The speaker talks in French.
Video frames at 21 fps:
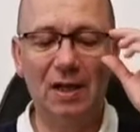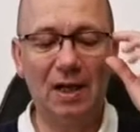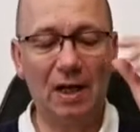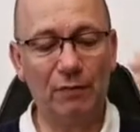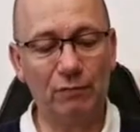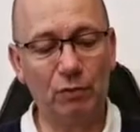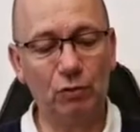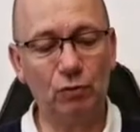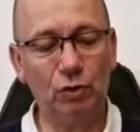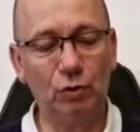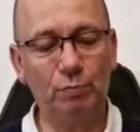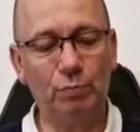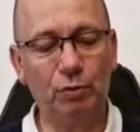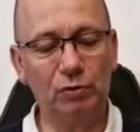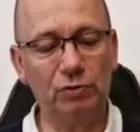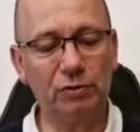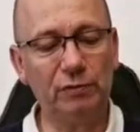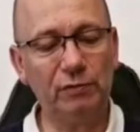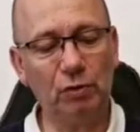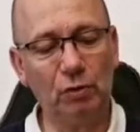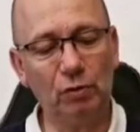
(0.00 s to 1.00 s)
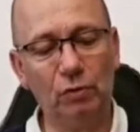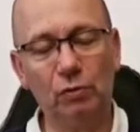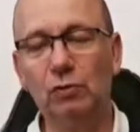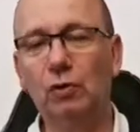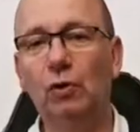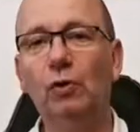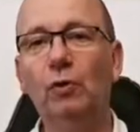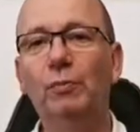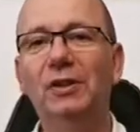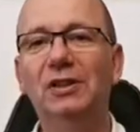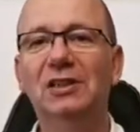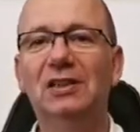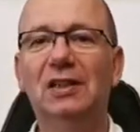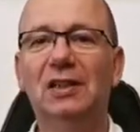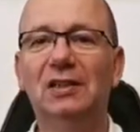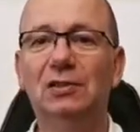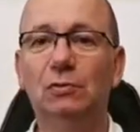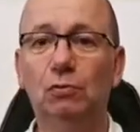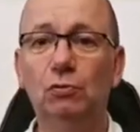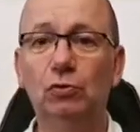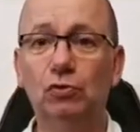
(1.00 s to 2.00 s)
Avant de poursuivre dans notre
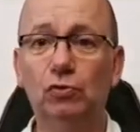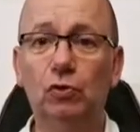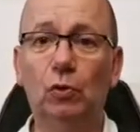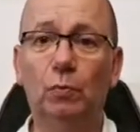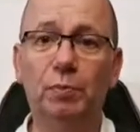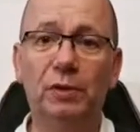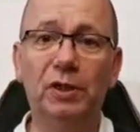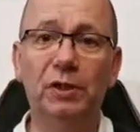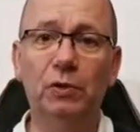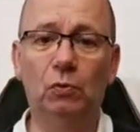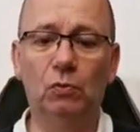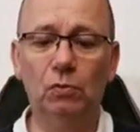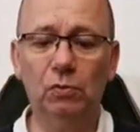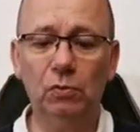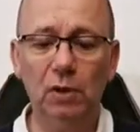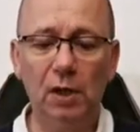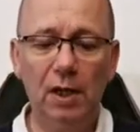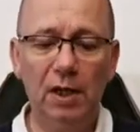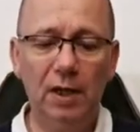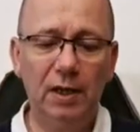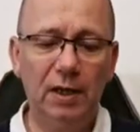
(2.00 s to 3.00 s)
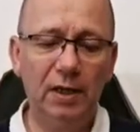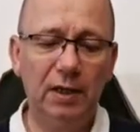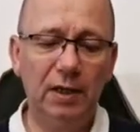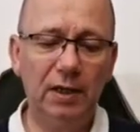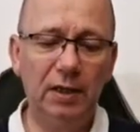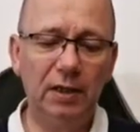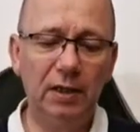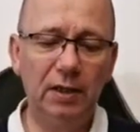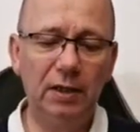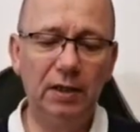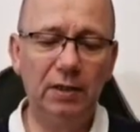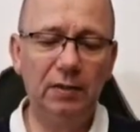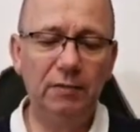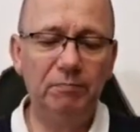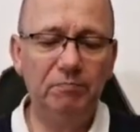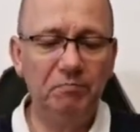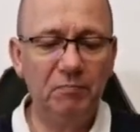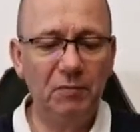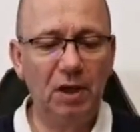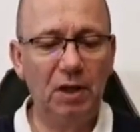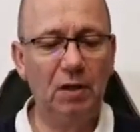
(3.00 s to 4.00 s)
méditation du jour, prions
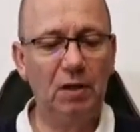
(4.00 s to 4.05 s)
et